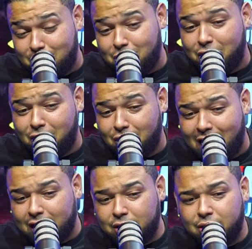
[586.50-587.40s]
los dos
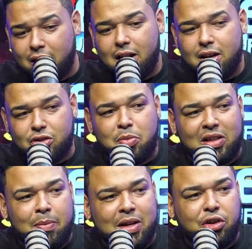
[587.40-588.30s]
datos,
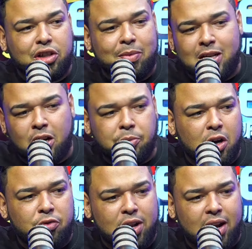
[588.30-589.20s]
supuestamente lo terminaron porque
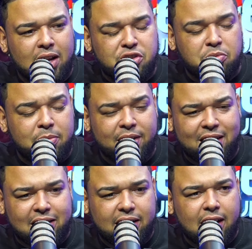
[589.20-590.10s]
fue una relación muy
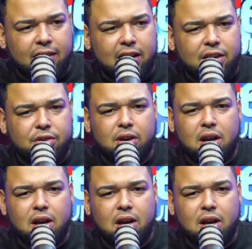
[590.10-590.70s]
mediática la de ellos.